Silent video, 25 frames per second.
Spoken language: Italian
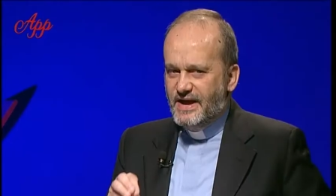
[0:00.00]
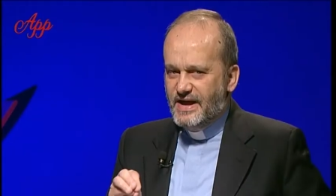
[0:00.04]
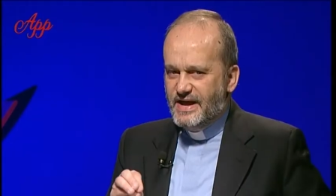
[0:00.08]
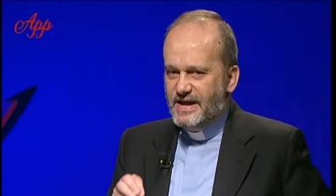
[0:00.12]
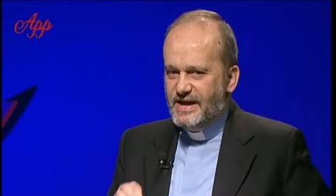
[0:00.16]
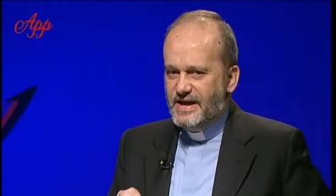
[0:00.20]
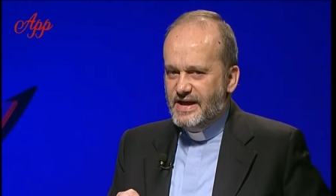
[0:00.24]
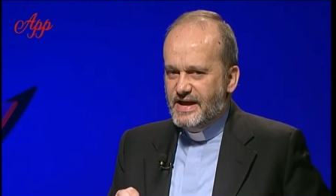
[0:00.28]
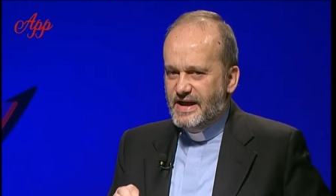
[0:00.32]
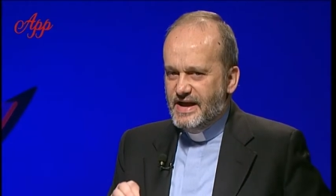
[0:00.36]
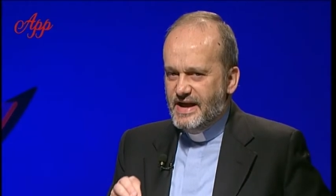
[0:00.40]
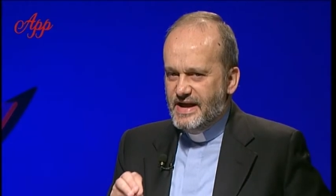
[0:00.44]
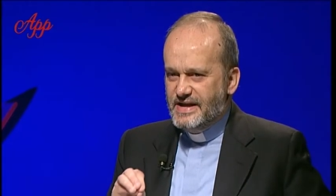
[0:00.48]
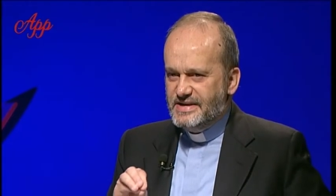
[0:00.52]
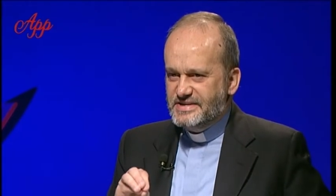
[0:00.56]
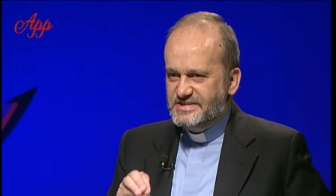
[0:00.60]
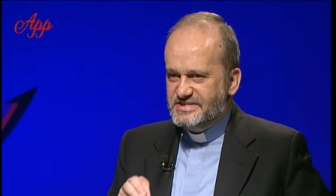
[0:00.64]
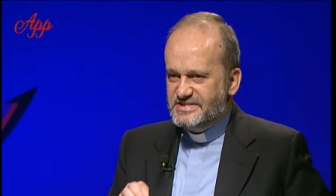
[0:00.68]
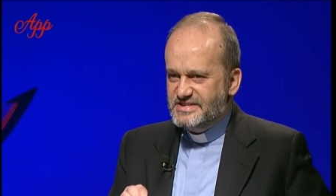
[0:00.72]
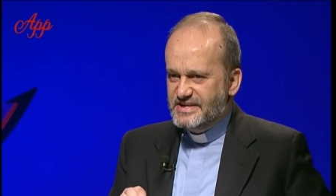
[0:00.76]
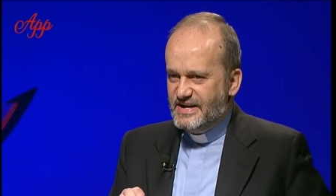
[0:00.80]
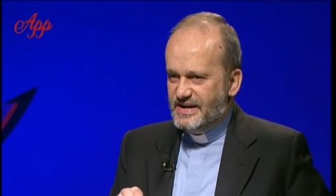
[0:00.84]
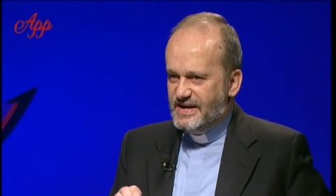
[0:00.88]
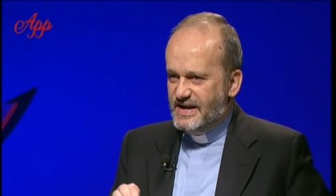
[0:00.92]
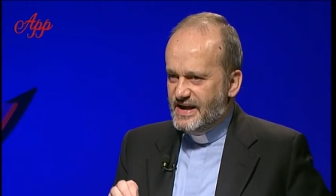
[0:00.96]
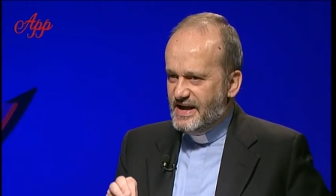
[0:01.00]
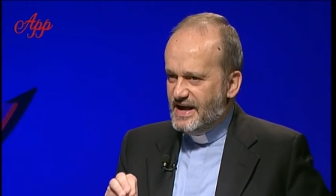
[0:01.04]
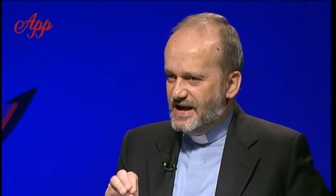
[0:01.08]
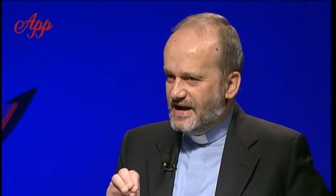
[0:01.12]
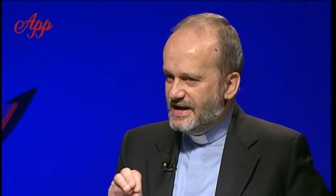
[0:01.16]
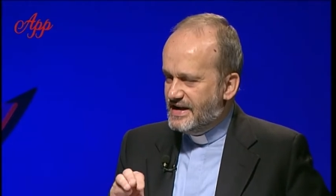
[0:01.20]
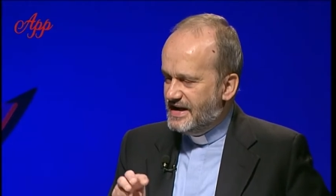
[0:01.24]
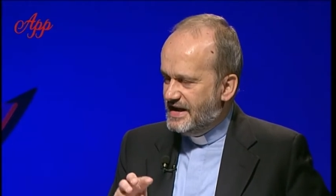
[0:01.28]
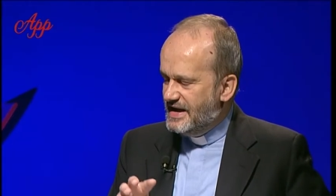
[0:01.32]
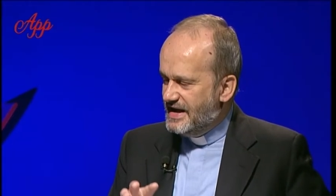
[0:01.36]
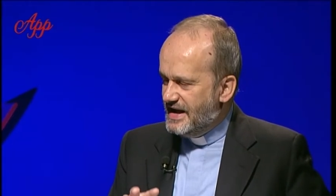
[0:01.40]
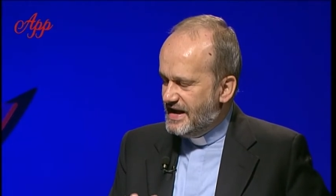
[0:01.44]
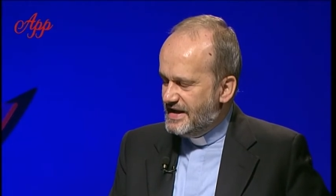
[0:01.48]
è essere
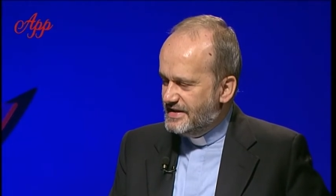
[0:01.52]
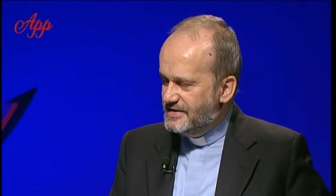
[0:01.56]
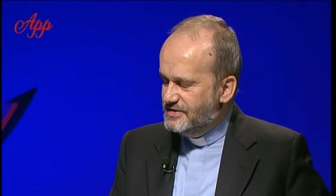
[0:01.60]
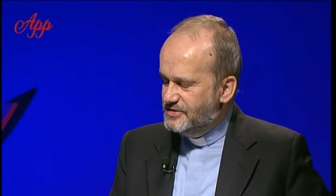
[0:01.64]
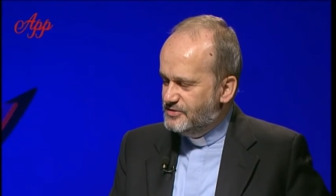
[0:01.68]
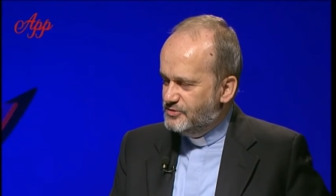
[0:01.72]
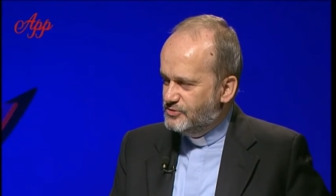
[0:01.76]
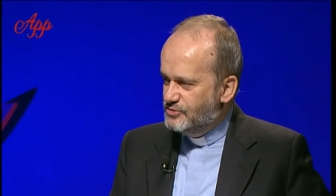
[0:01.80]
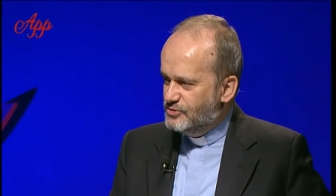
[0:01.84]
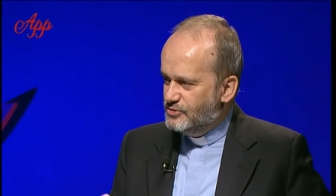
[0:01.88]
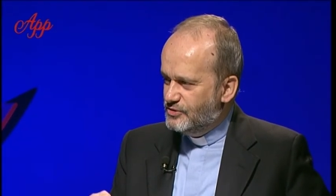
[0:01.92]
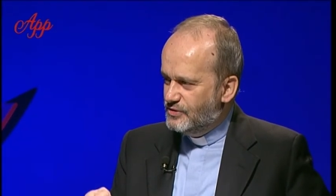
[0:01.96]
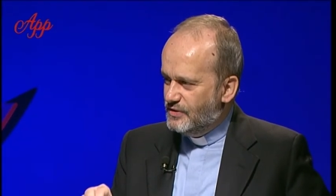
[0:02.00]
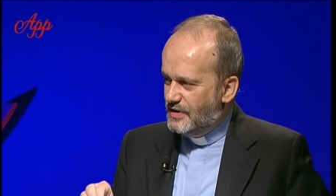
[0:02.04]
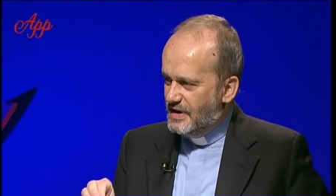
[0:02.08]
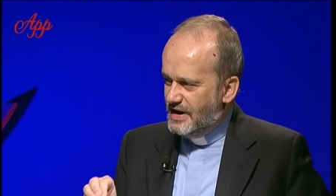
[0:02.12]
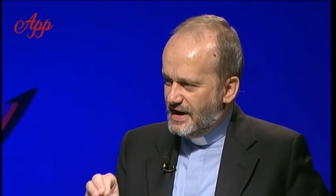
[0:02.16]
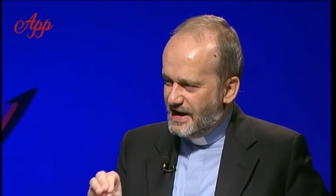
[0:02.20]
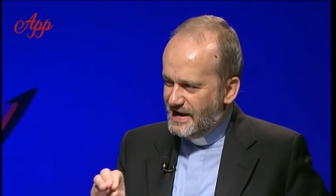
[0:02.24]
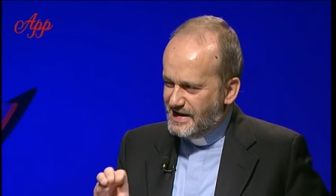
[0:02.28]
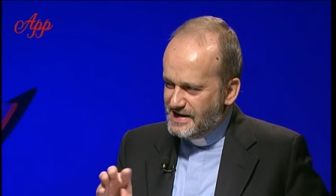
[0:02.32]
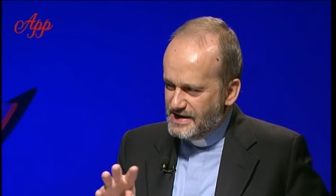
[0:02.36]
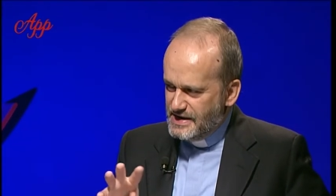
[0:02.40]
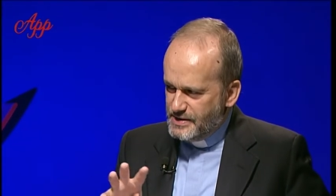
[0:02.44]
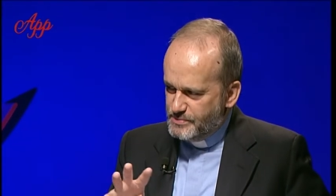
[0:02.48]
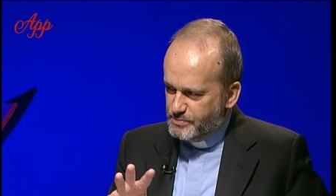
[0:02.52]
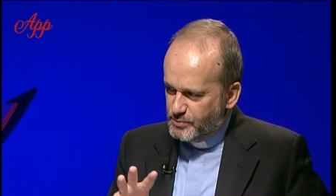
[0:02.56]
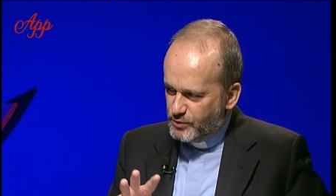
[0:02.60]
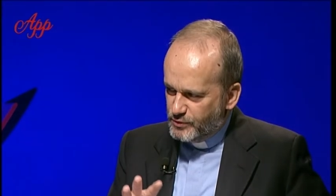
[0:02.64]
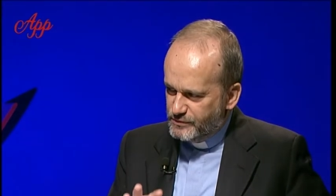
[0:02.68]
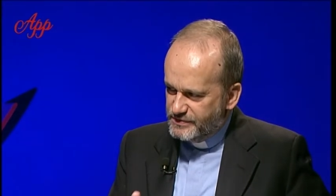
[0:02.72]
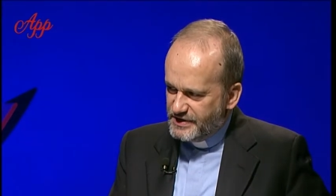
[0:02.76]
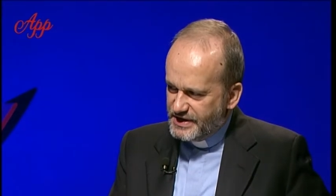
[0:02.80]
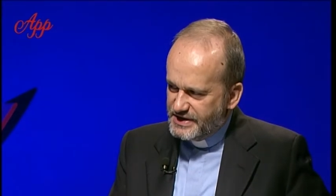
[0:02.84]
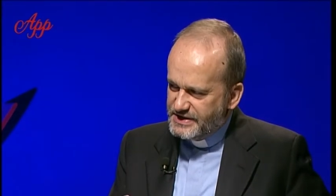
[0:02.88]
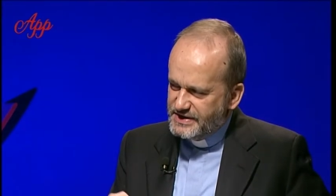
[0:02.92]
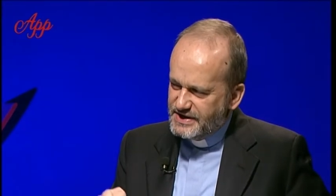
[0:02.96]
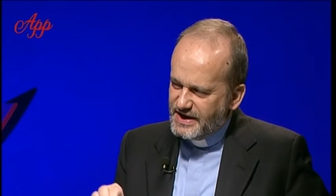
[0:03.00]
accanto alle
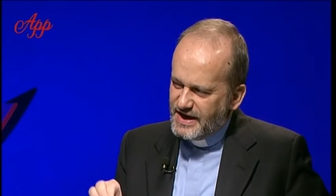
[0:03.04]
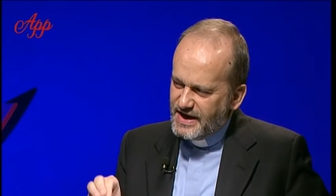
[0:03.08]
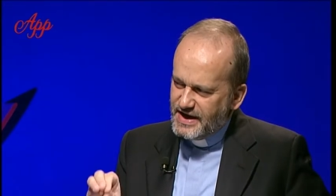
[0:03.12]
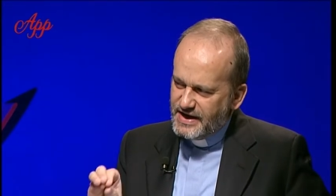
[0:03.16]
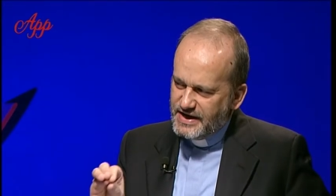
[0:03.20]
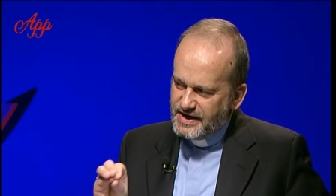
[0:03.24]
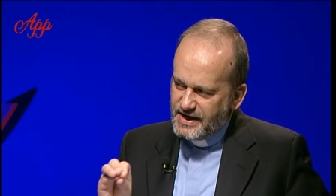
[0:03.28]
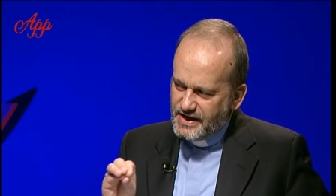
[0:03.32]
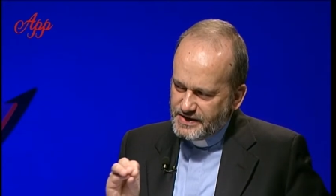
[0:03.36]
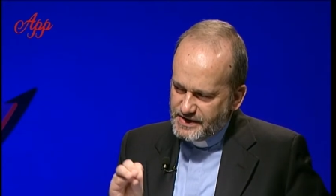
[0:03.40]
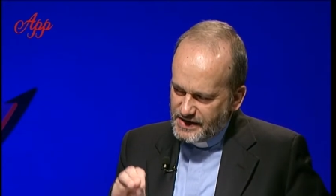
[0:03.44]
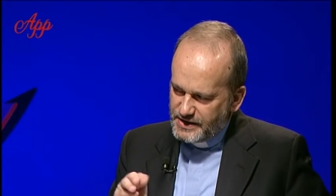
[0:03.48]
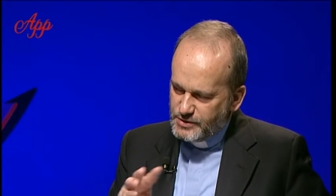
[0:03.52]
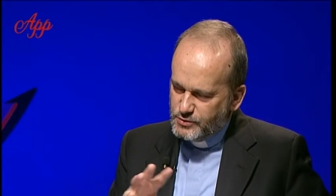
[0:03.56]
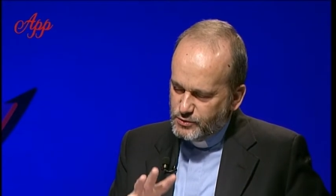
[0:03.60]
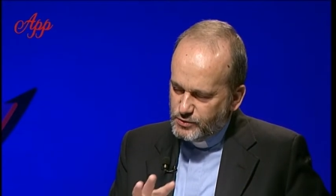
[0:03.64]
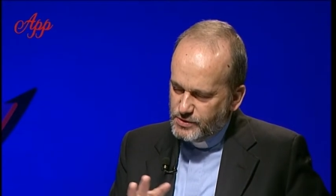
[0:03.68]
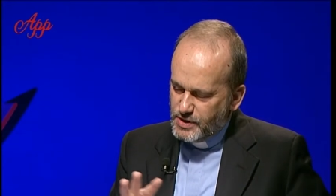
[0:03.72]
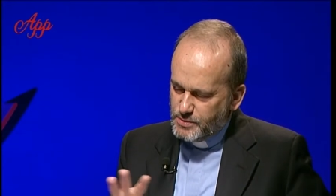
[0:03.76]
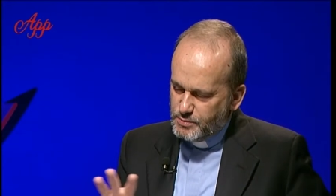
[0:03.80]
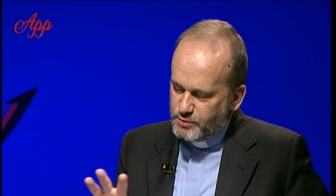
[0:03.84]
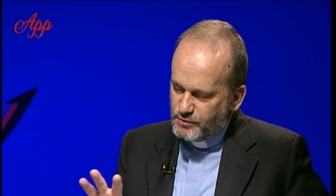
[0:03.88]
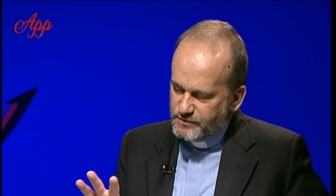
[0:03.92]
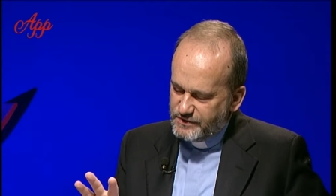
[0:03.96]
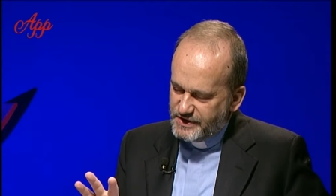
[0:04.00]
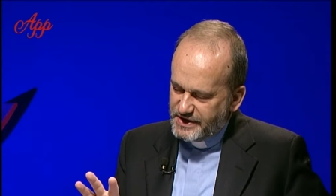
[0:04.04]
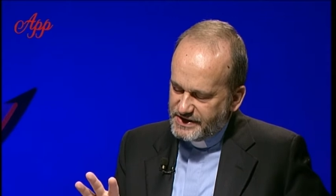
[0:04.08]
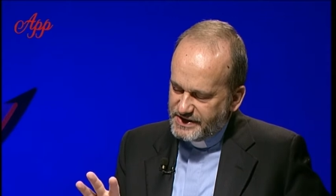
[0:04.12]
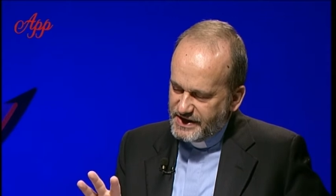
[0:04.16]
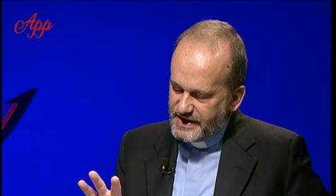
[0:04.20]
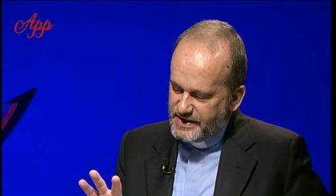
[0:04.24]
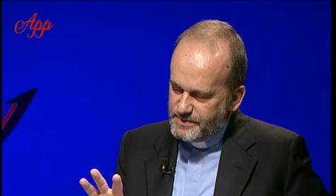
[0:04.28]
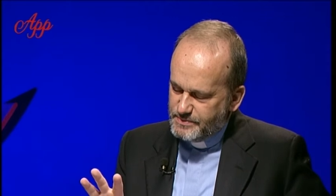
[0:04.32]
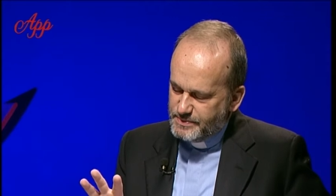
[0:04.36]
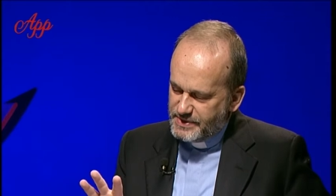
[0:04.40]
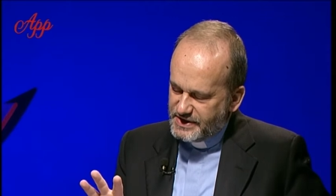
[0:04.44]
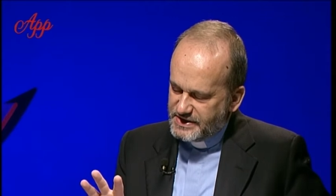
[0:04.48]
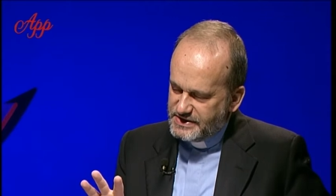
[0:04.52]
povertà e ad alcune povertà
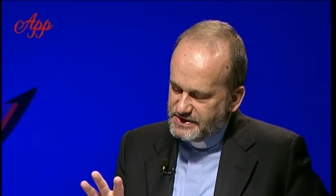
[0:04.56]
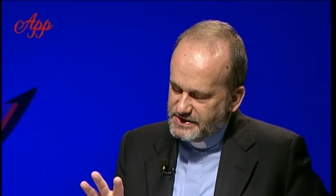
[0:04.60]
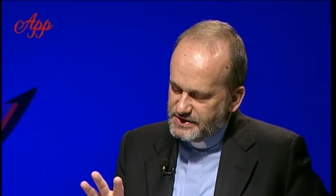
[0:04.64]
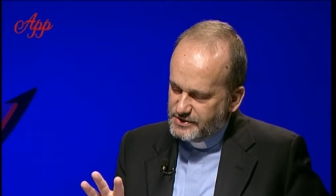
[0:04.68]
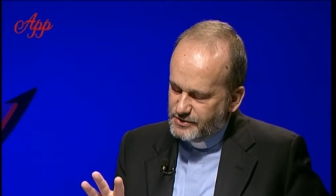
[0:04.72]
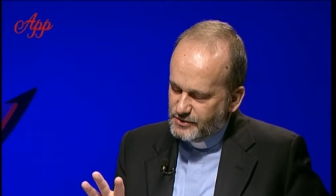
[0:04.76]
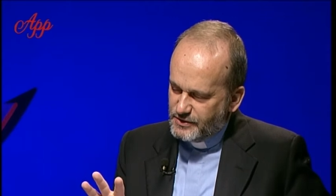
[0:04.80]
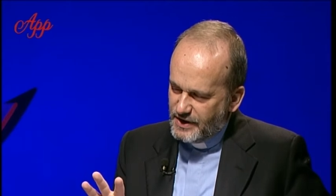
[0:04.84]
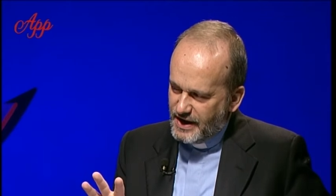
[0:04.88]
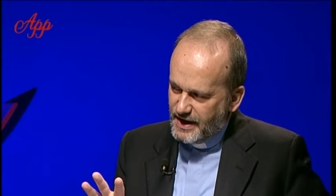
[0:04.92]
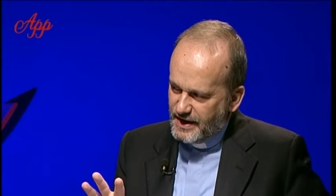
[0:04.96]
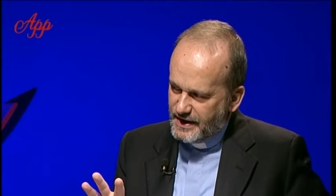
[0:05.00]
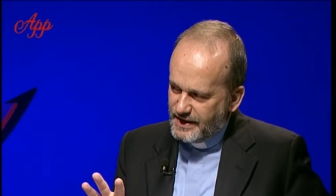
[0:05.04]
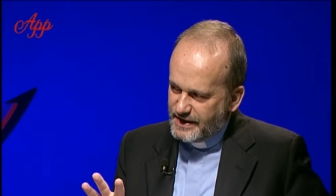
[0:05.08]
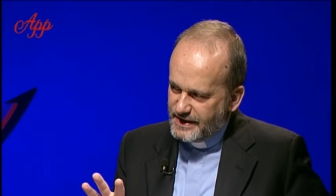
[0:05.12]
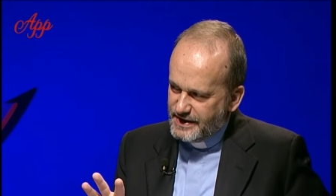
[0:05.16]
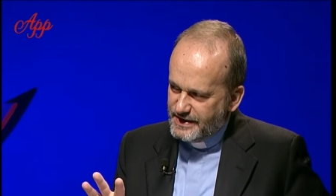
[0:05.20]
in particolare.